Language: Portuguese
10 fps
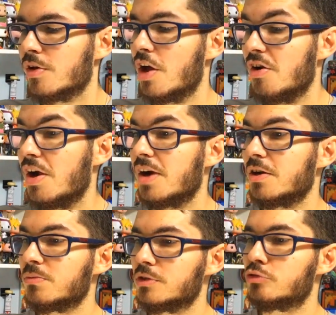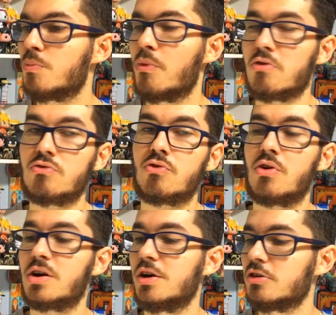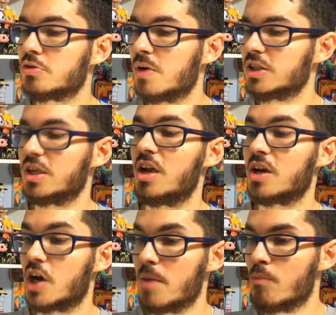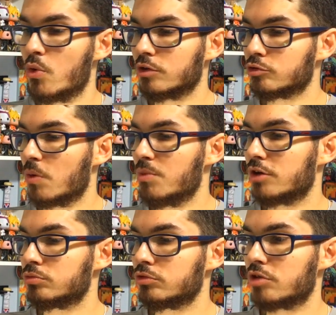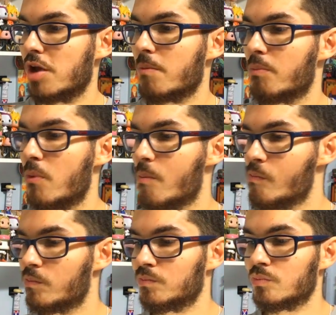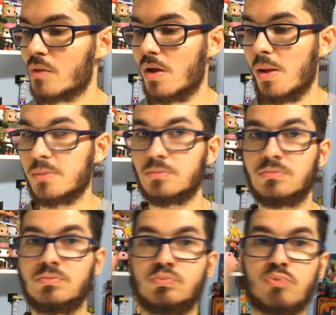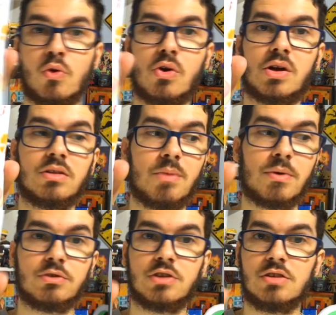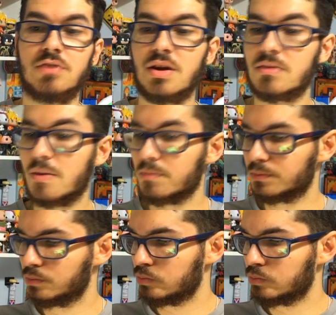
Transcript: E ele é realmente um pouco crocante, mas ele é cremoso ao mesmo tempo. Colocando aí pra vocês verem, né?